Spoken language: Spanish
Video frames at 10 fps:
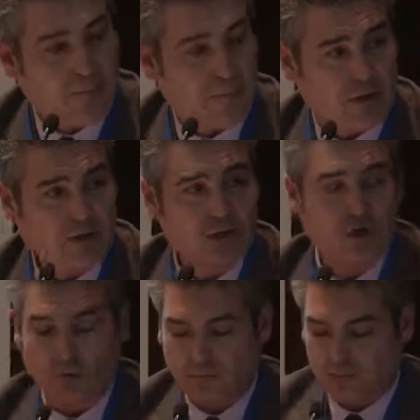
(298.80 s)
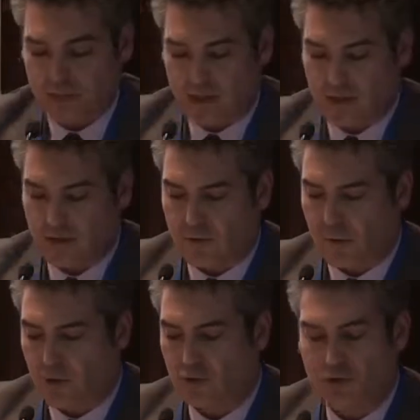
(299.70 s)
Pero no solo con
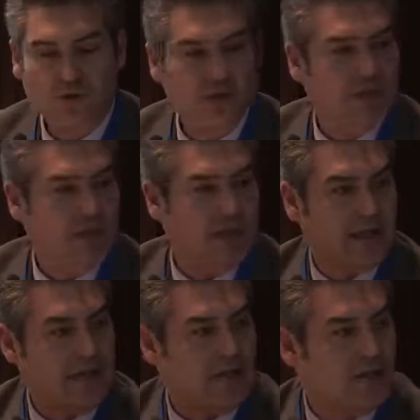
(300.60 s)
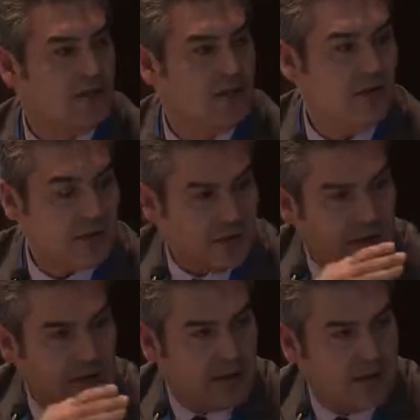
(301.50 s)
productos, y aquí pretendo
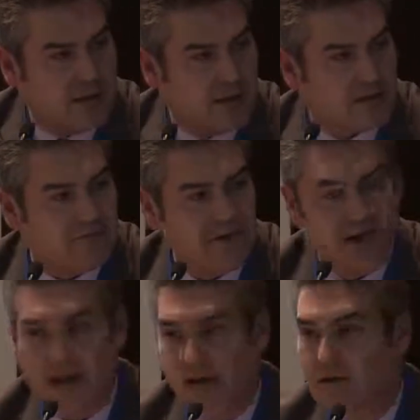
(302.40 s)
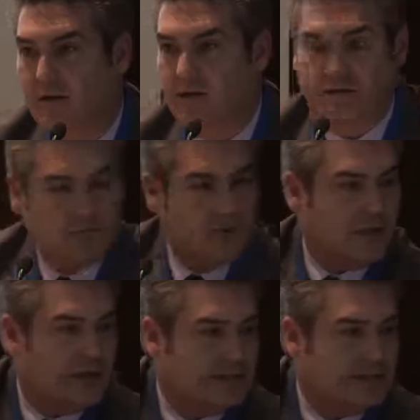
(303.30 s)
reflejar en